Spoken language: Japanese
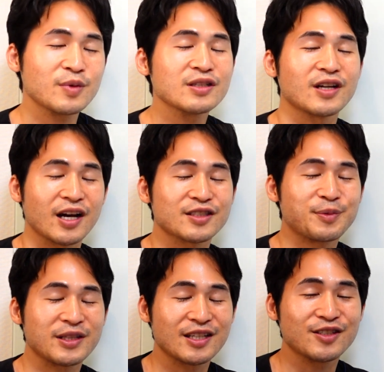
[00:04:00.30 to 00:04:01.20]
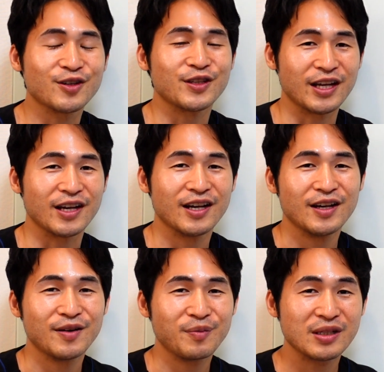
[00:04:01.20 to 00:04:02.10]
万ぐらい集まってるようで、
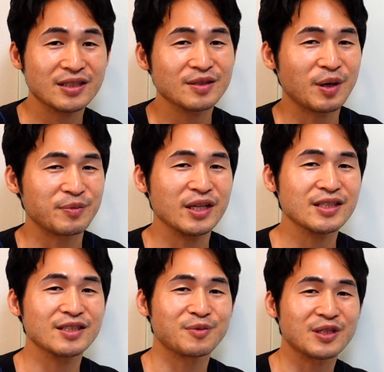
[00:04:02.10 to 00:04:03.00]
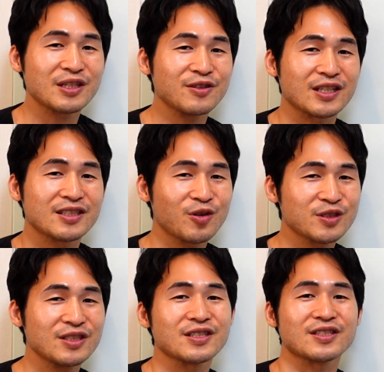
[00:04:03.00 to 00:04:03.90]
まあ、ぜひまあ皆さんにも寄付はしてほ
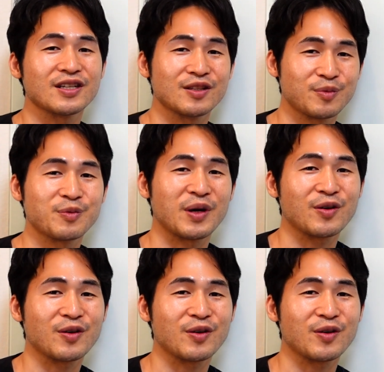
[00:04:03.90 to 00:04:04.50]
しいんですけれども、まあ、